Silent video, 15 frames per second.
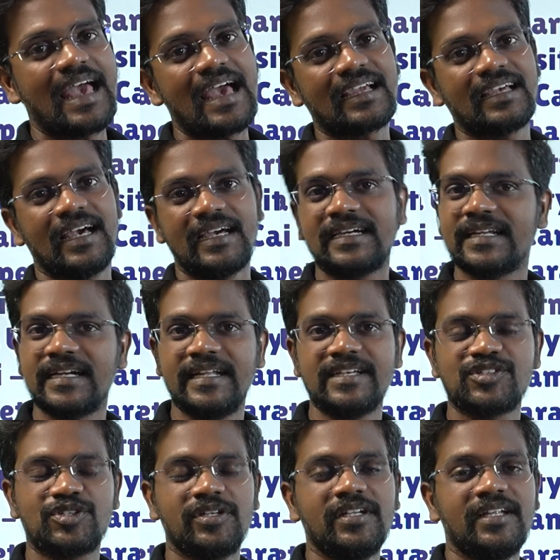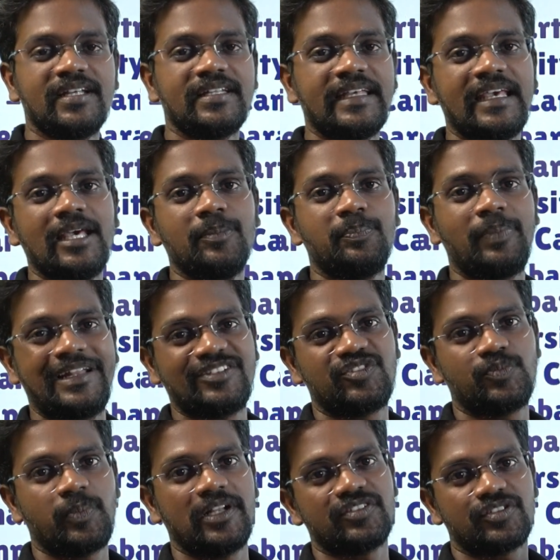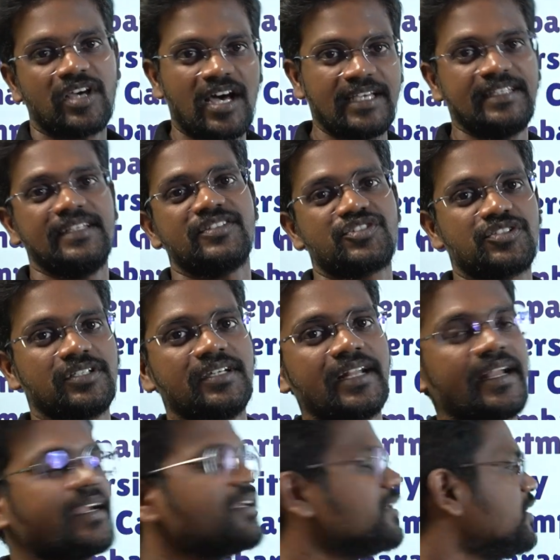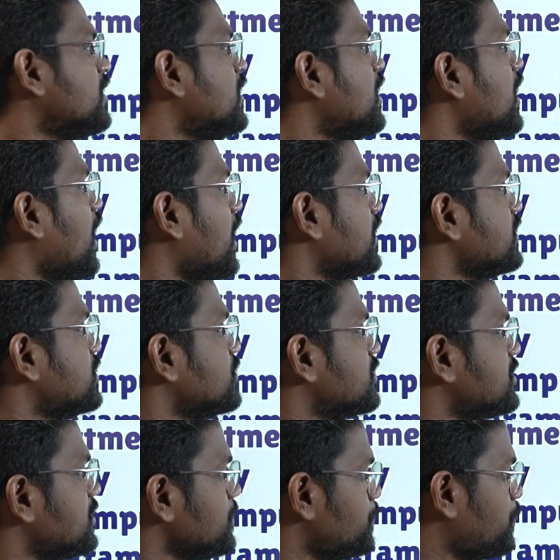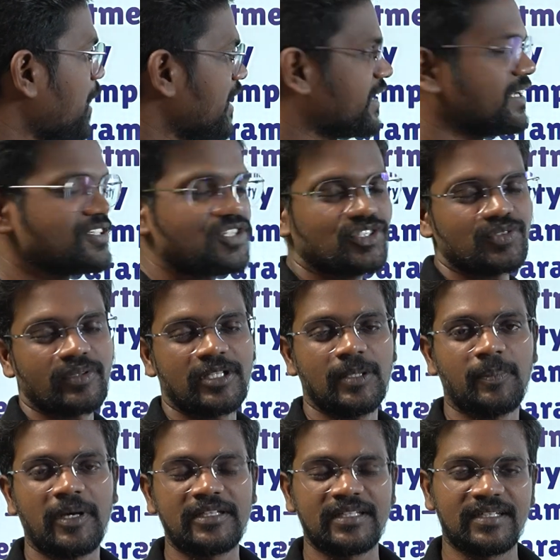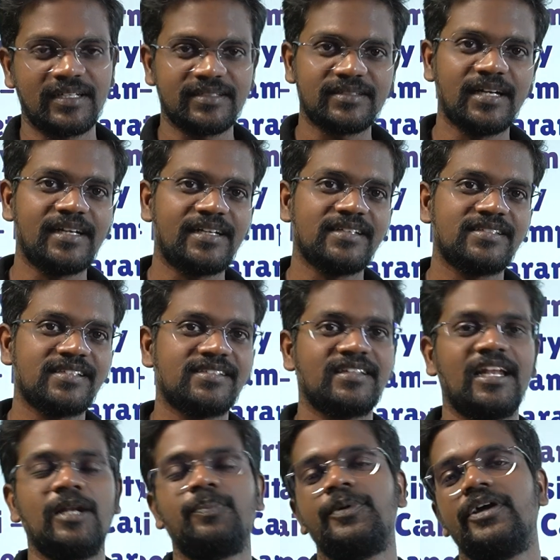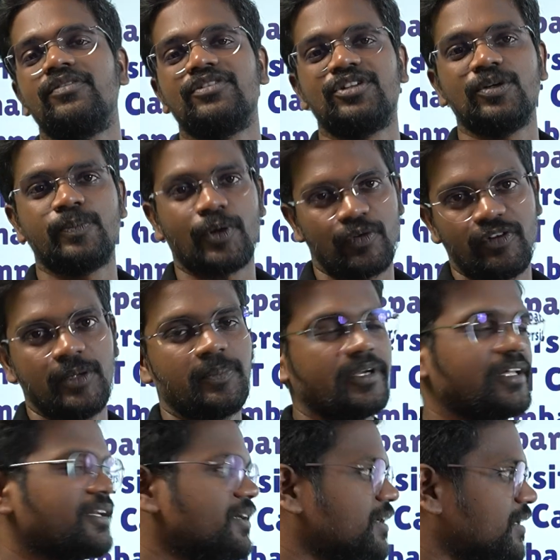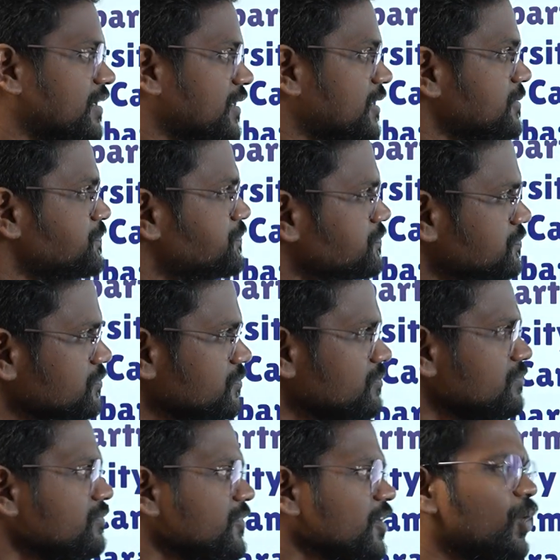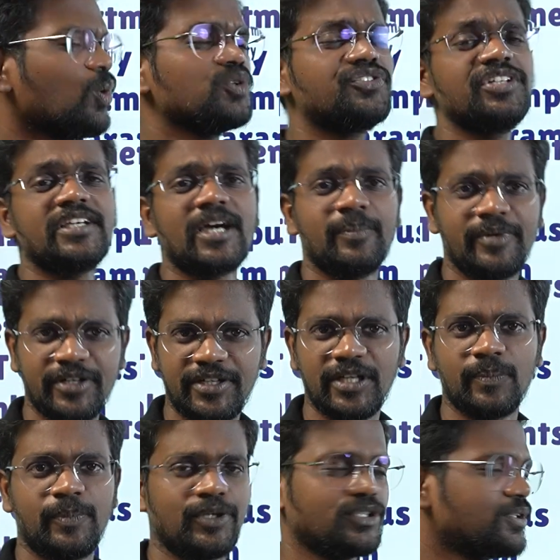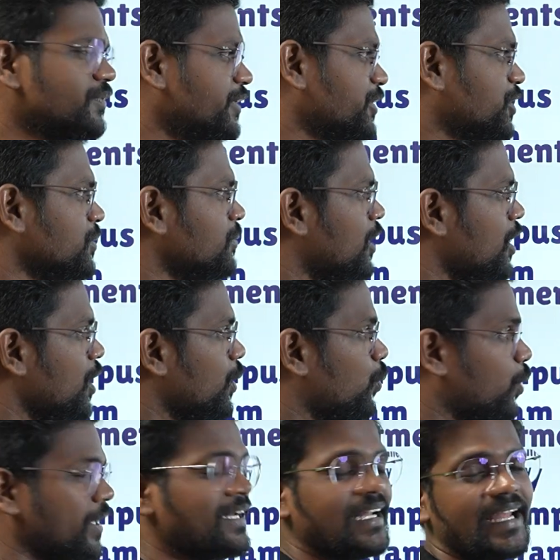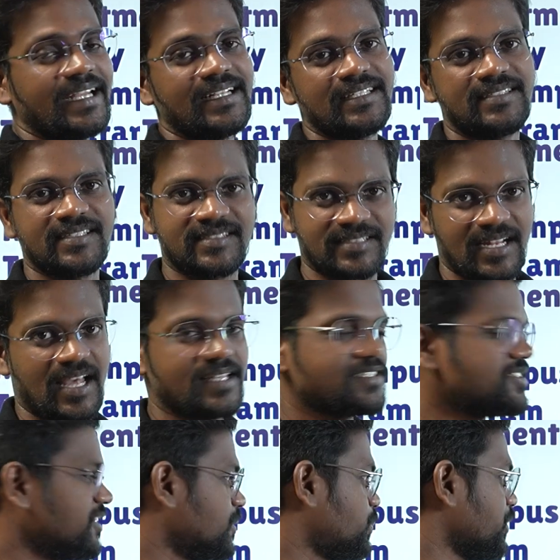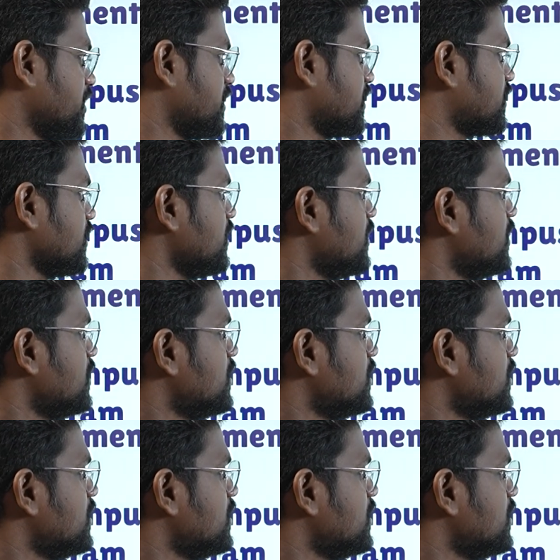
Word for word: நாக் அக்ரடேஷன் ஏ ப்ளஸ் ப்ளஸ் ஹையஸ்ட் கிரேடு அடுத்து வந்து பேக்கேஜஸ் வந்து பார்த்தீங்கன்னா தேர்ட்டி சிக்ஸ் எல்பிஏ வந்து ப்ரொவைட் பண்ணியிருக்கிறாங்க ஓசி கம்யூனிட்டியை பொறுத்த வரைக்கும் ஒன் நைன்டி சிக்ஸ் லாஸ்ட் இயர் போயிருக்கு